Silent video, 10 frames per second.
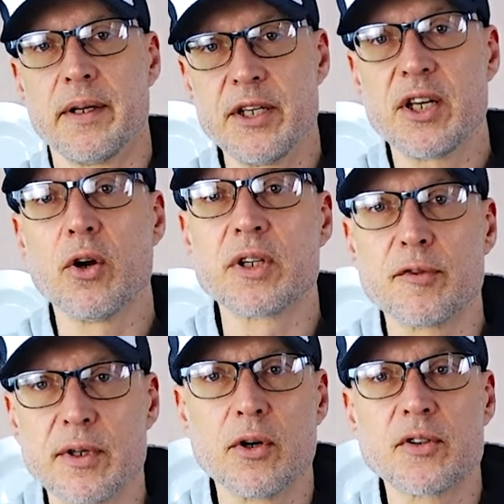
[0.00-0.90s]
Ich gehe auch
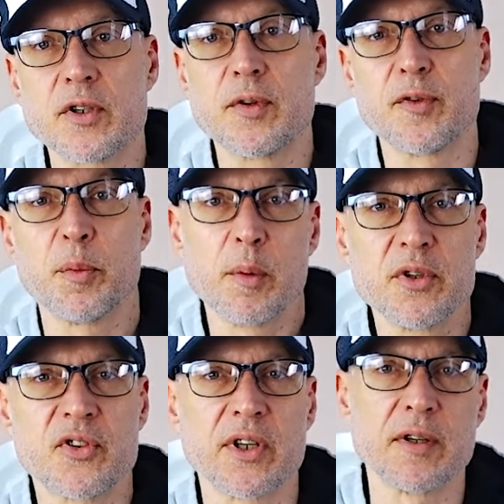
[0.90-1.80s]
davon aus, dass wir für
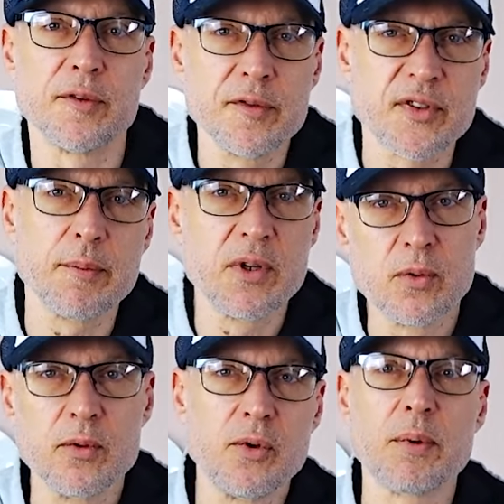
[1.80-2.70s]
Pommes ca. 15
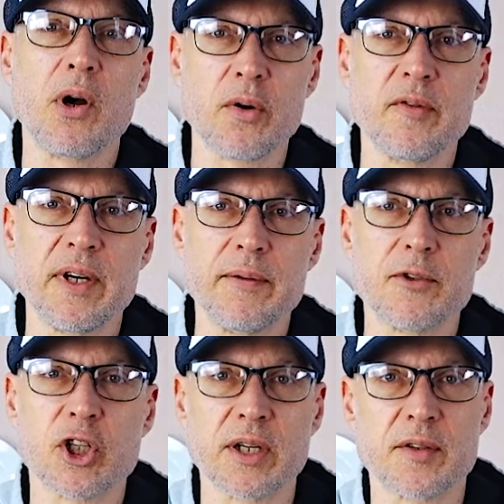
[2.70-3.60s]
Minuten nur brauchen werden,
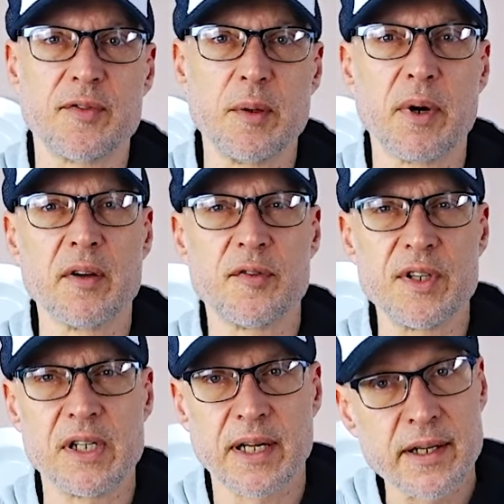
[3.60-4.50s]
statt wie bei
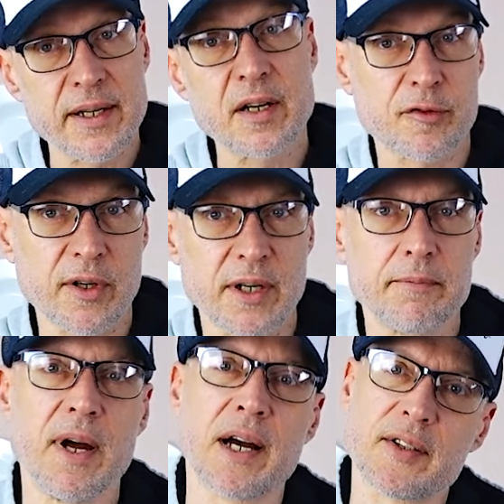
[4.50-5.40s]
vielen anderen
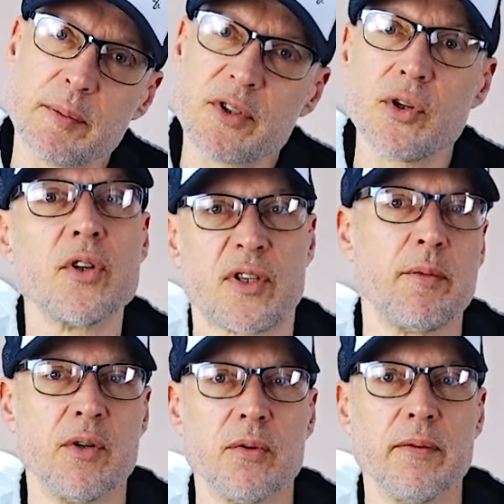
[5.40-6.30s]
Airfryern 18 bis 19
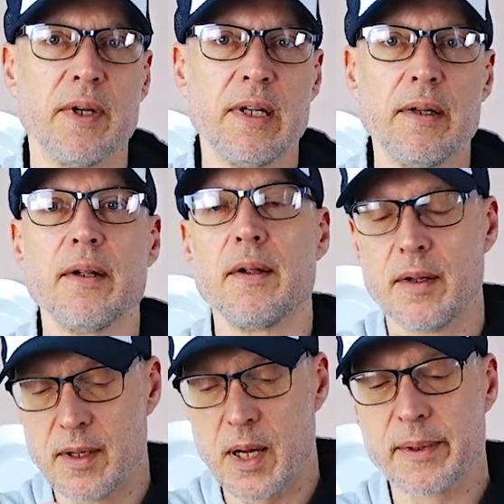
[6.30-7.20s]
Minuten.
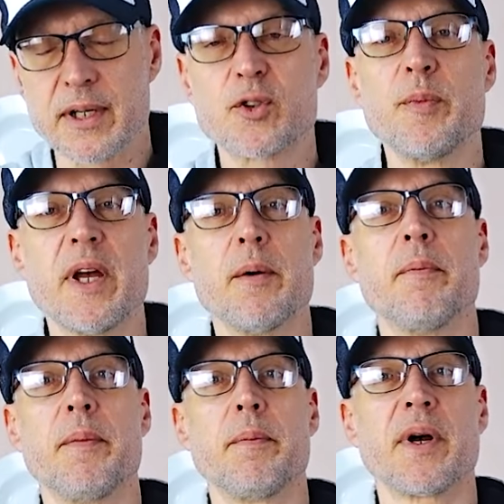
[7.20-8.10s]
Aber dazu mehr
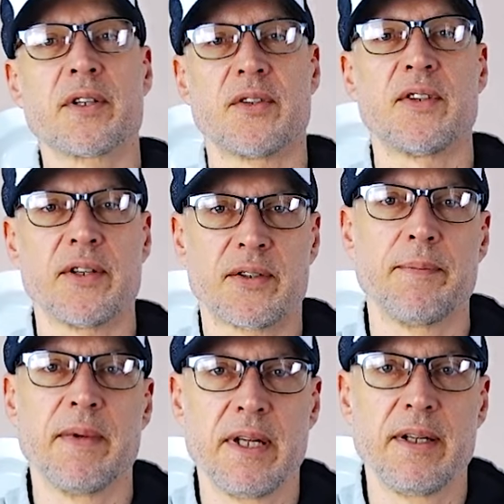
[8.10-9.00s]
im Praxistest.
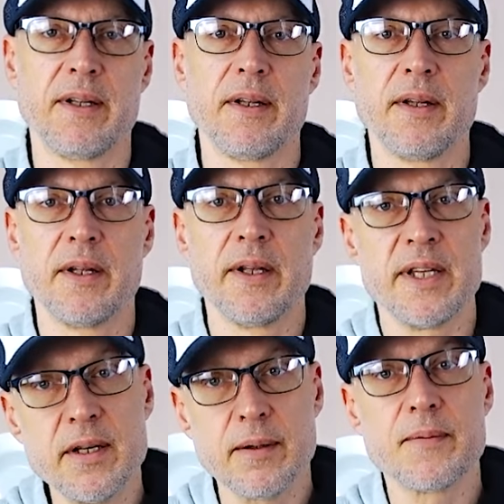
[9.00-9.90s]

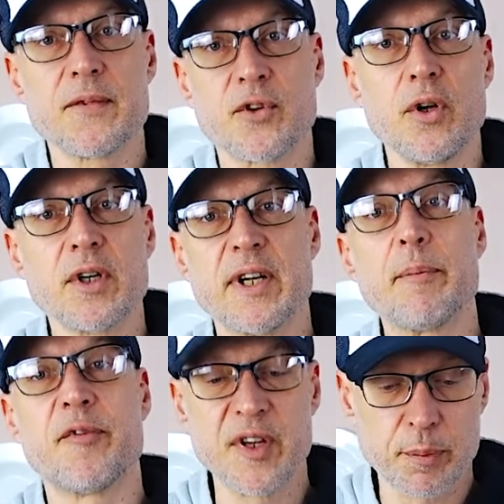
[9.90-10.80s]
Hier sollten
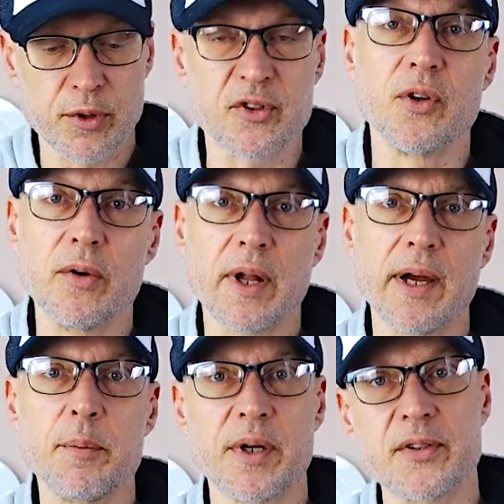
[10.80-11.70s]
knapp vier Portionen
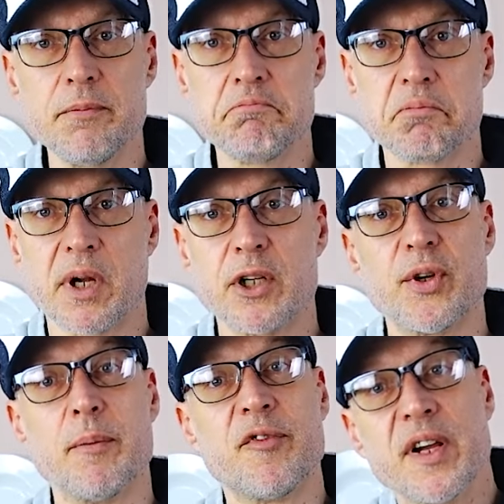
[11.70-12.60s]
reinpassen, also
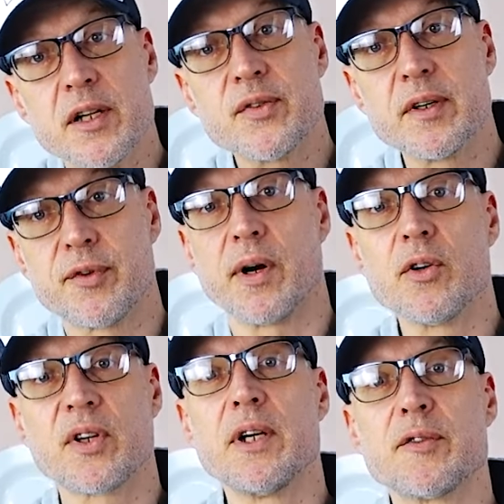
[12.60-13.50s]
empfehlenswert für
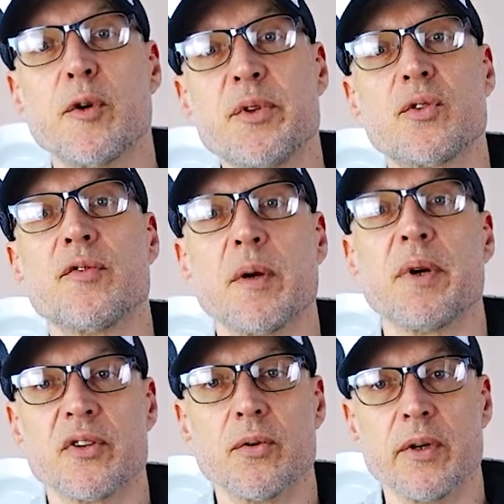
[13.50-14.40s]
Haushalte für bis zu vier
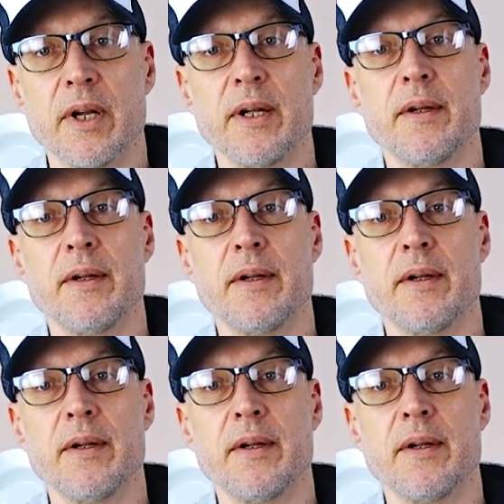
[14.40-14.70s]
Personen.